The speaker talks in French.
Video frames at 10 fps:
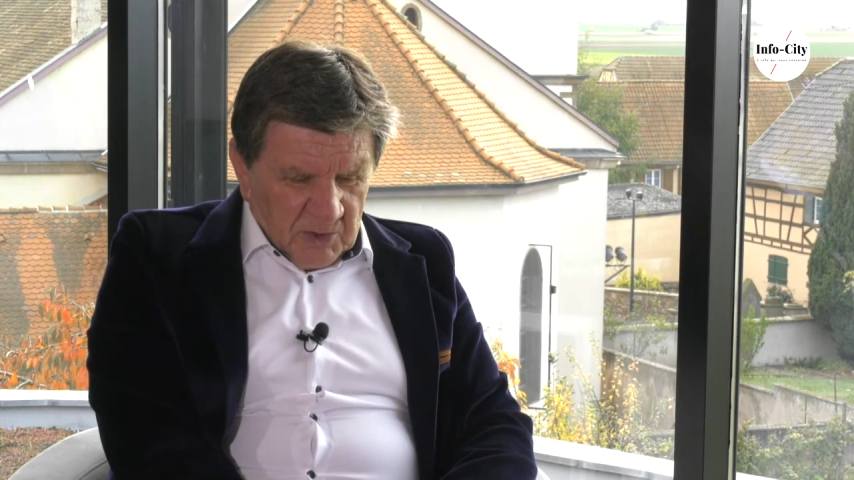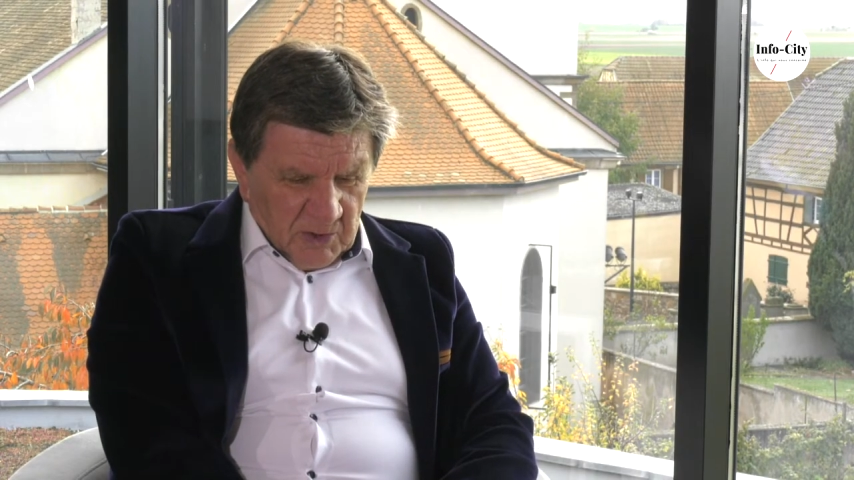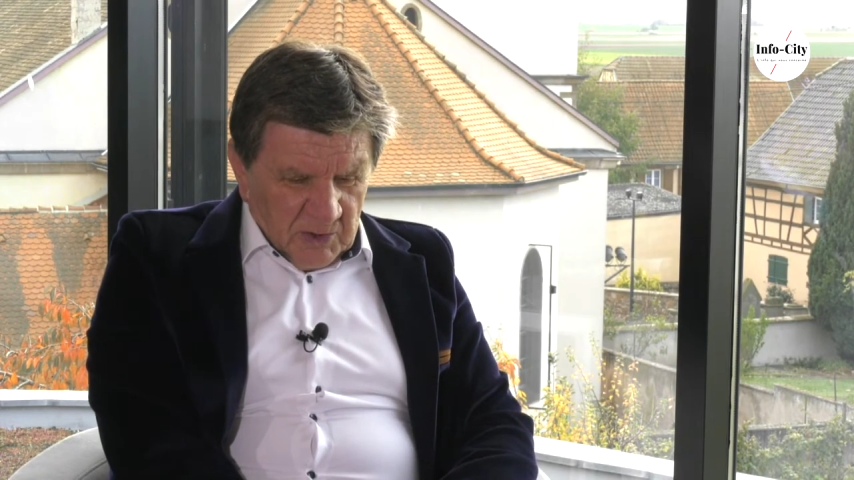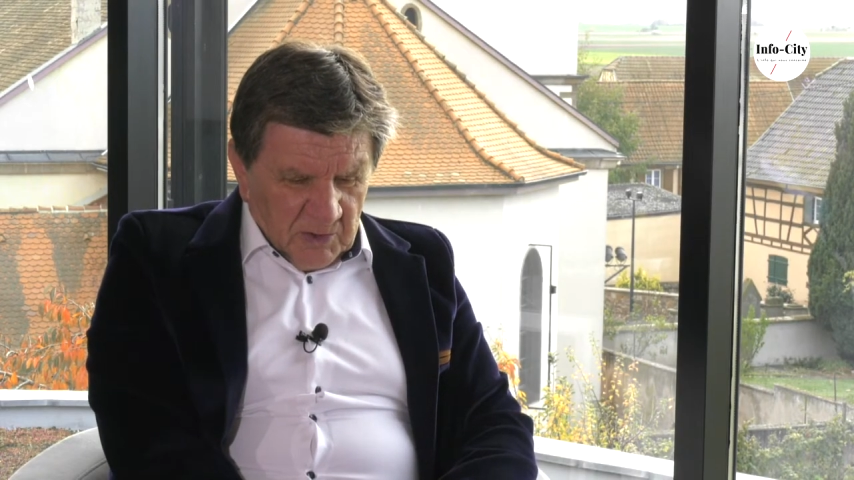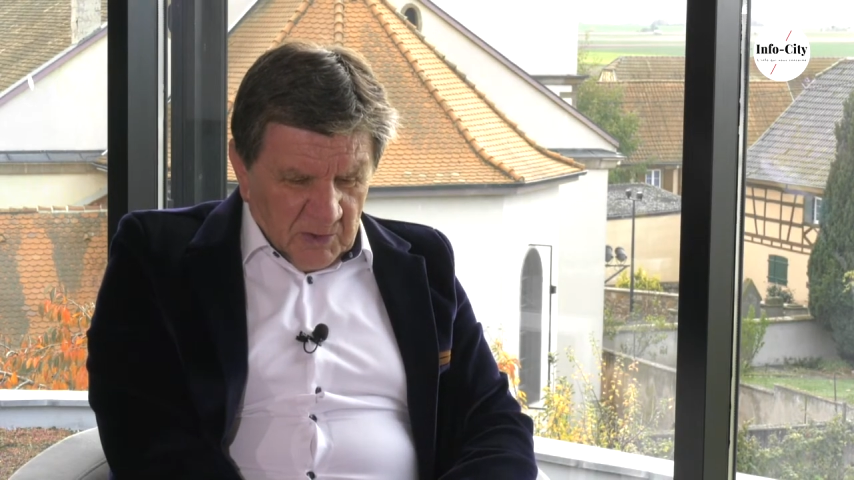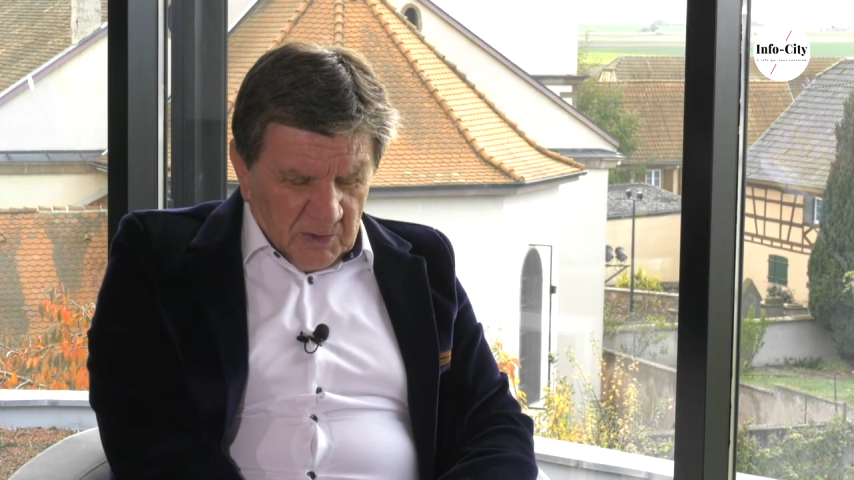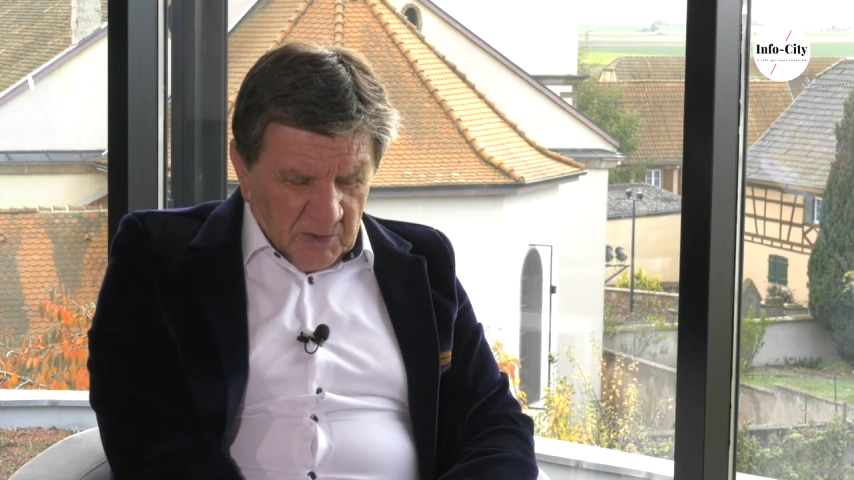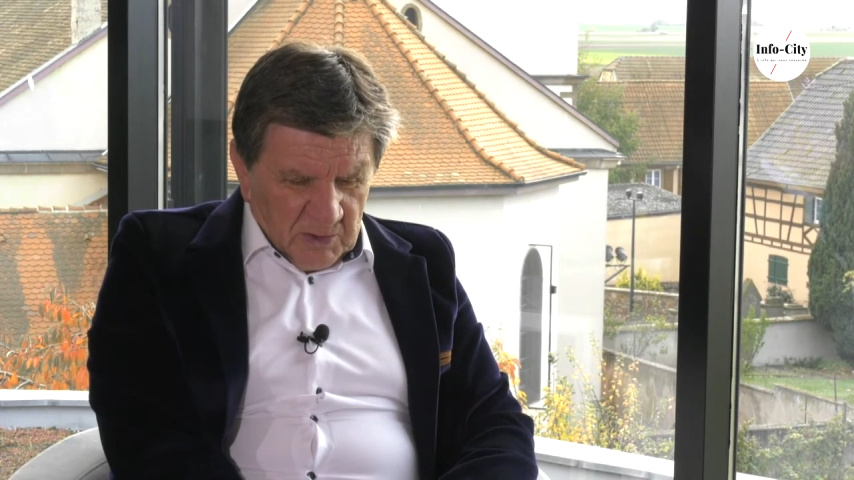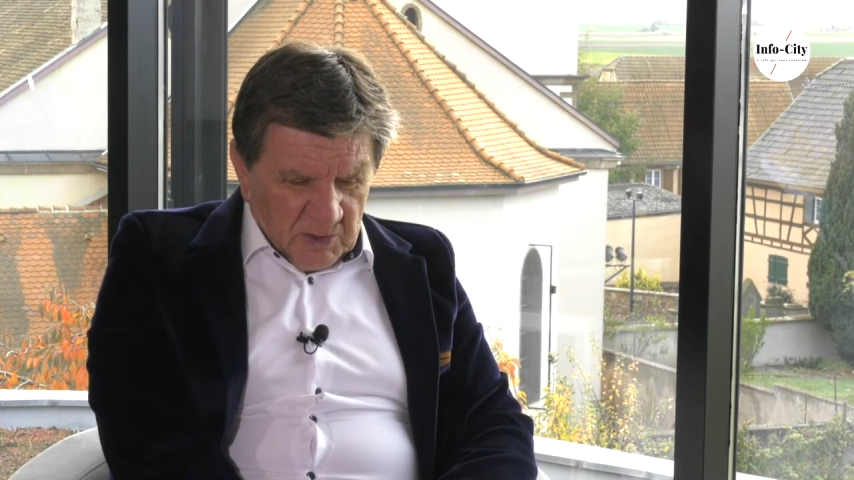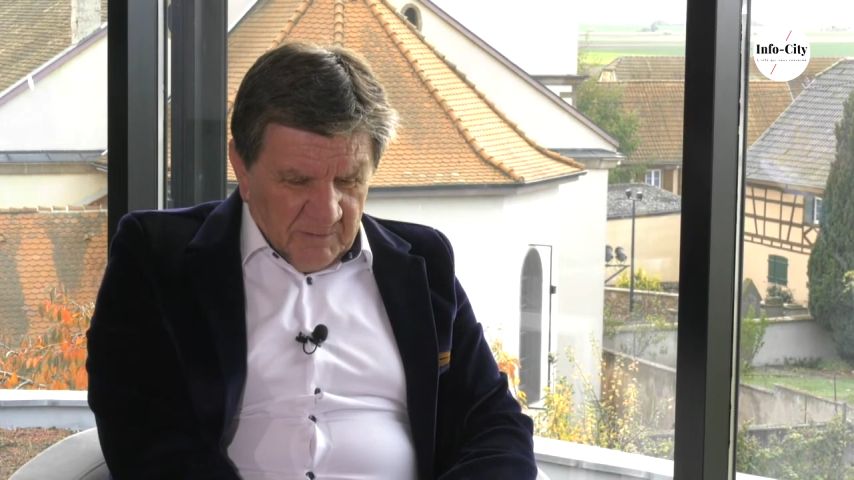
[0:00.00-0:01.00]

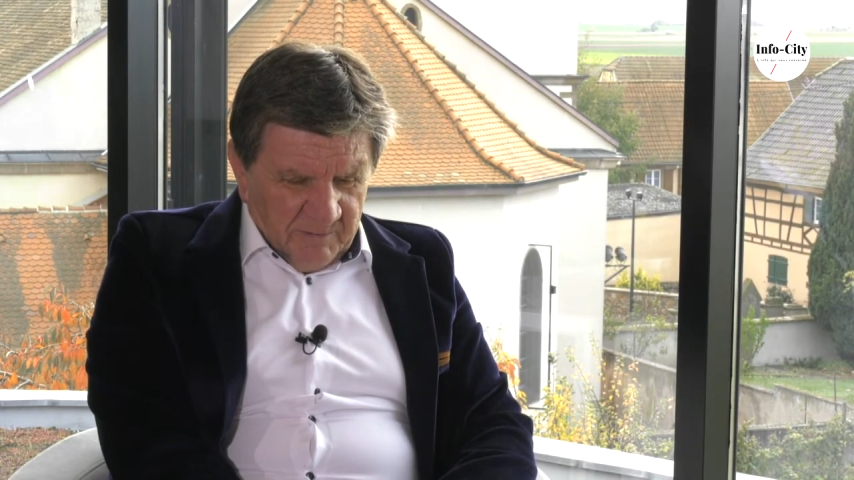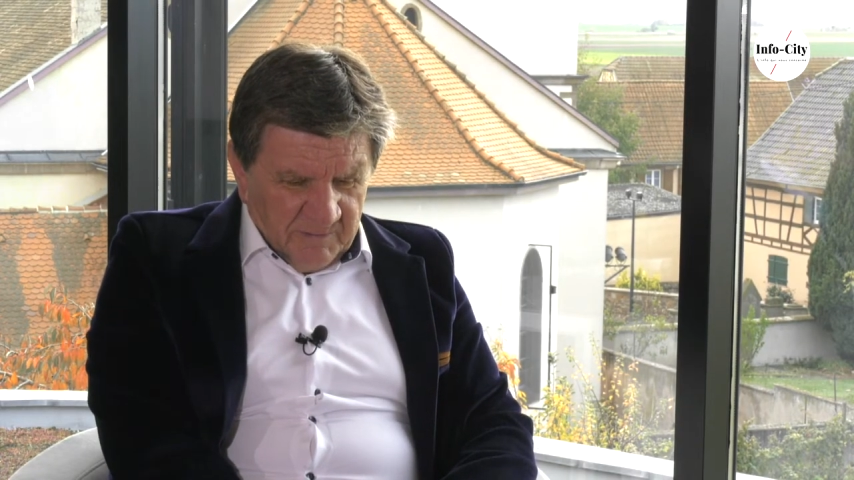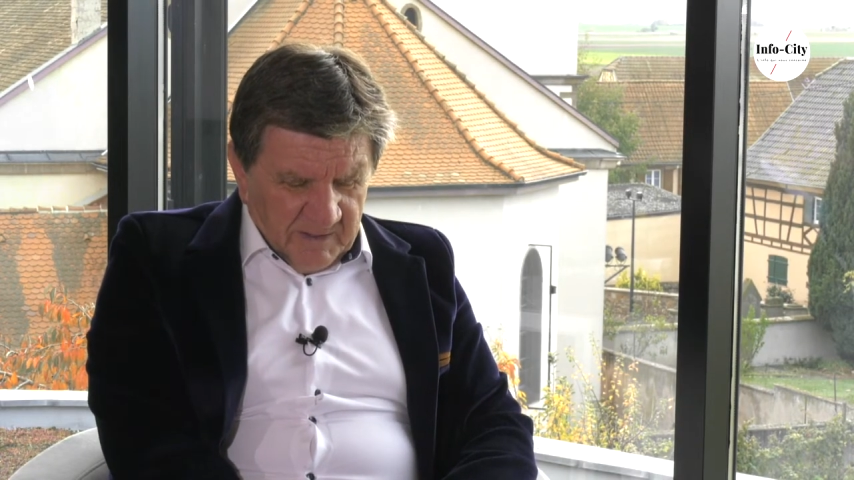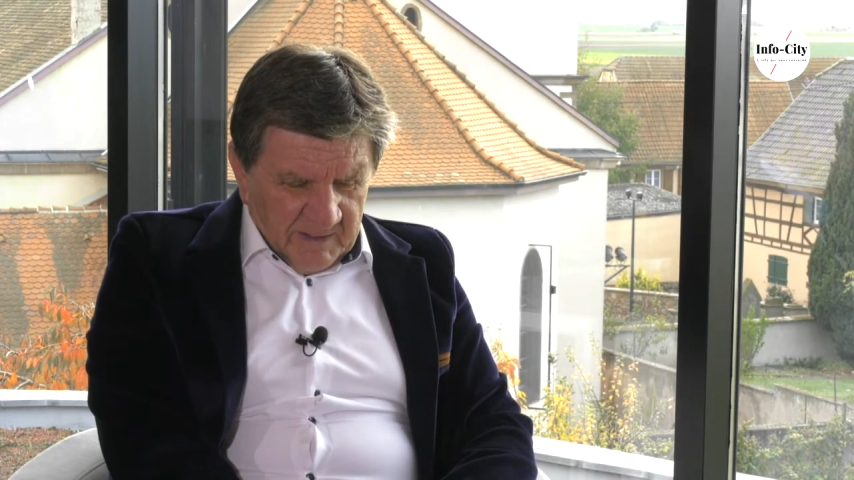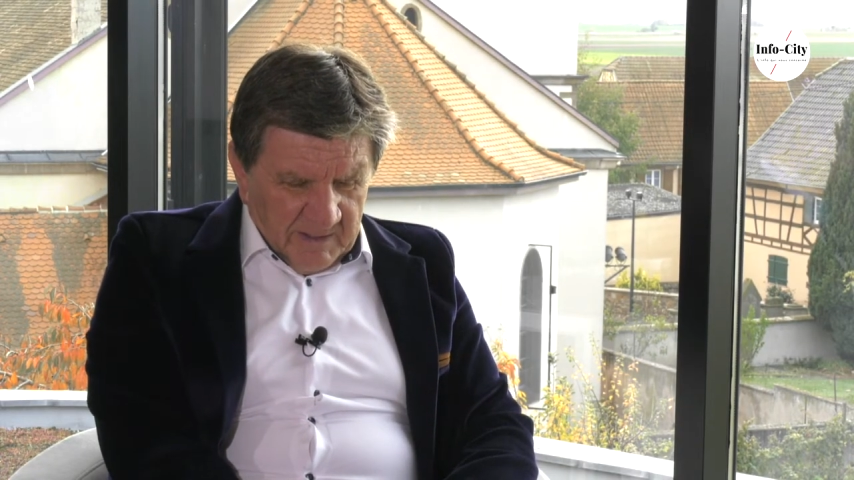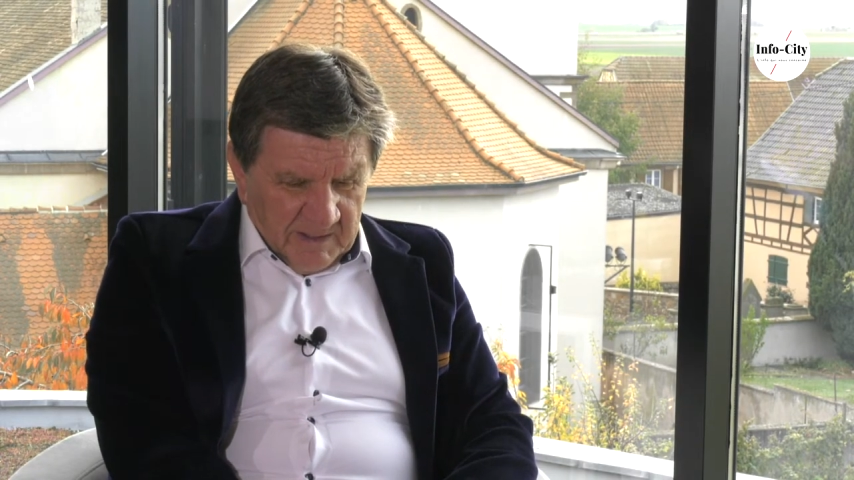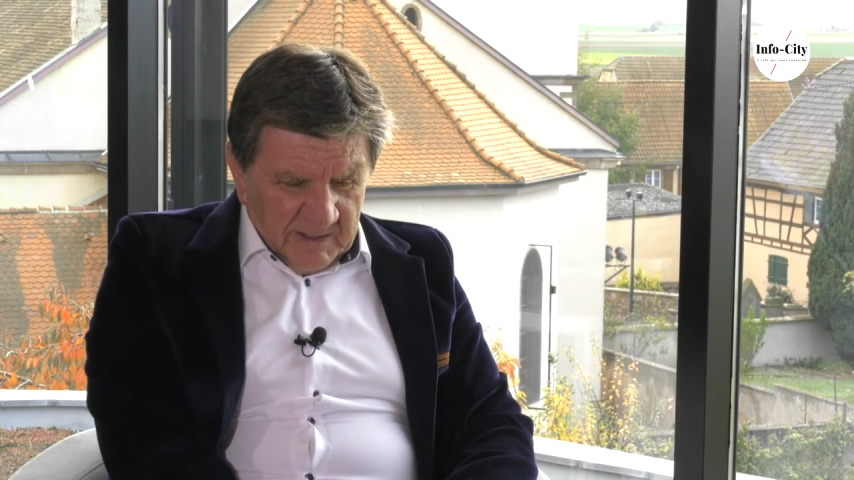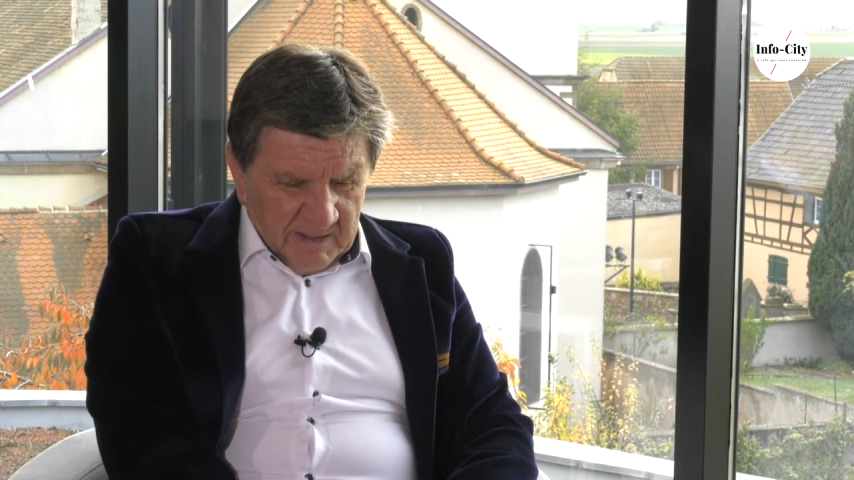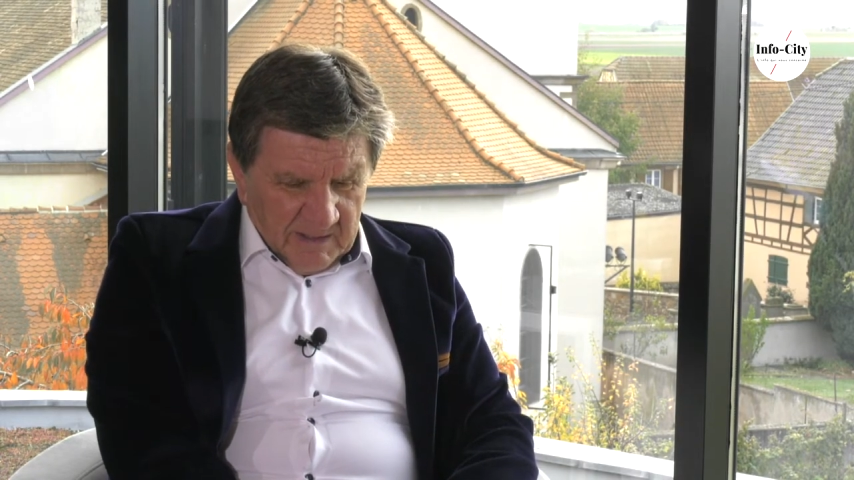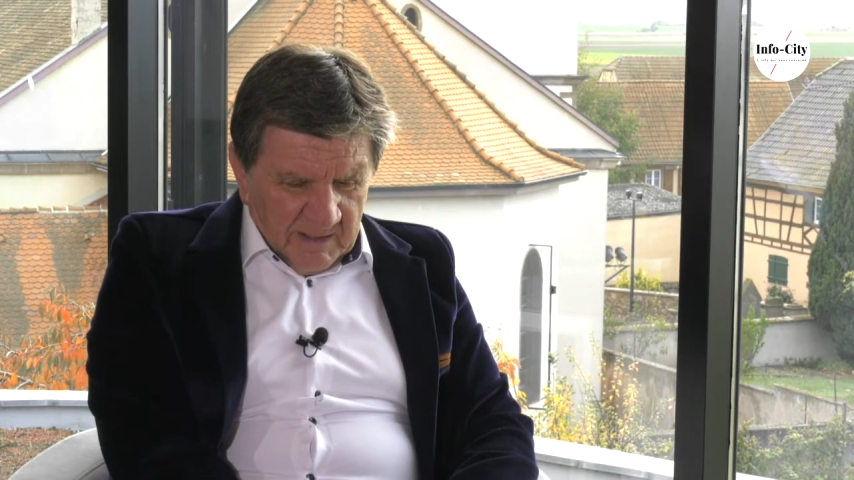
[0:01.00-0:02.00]
j'ai
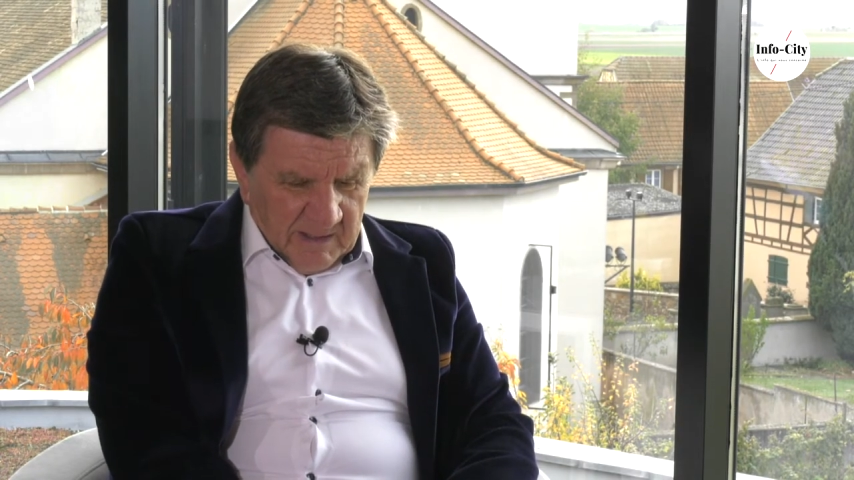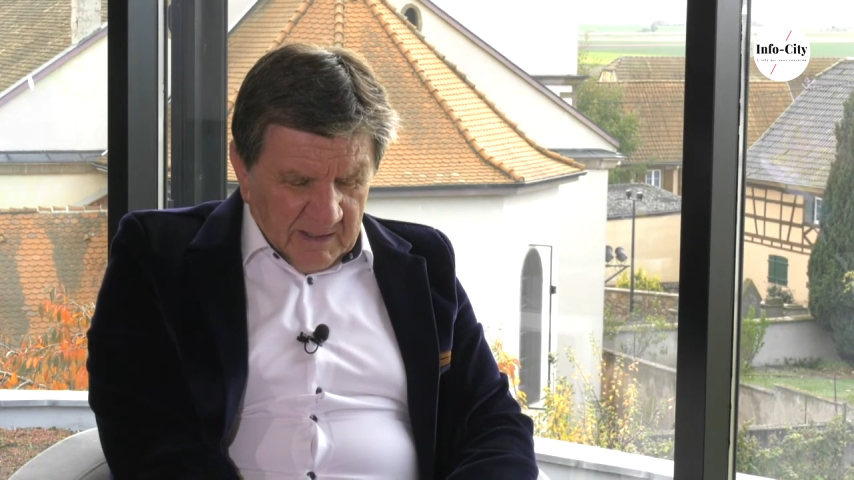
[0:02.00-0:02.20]
fait